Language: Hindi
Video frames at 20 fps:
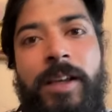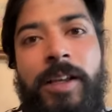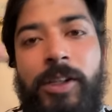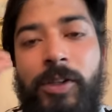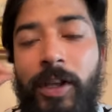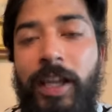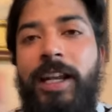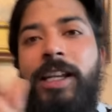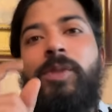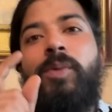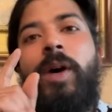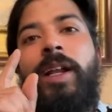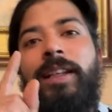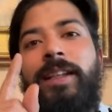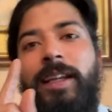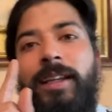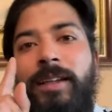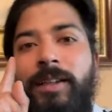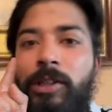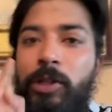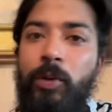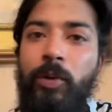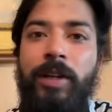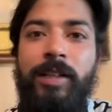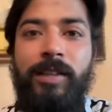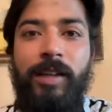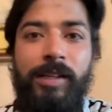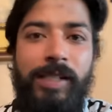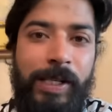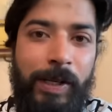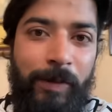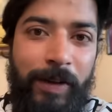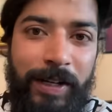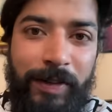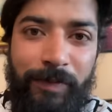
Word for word: सो हेर इज वन थिंग यू के जीरो सेवन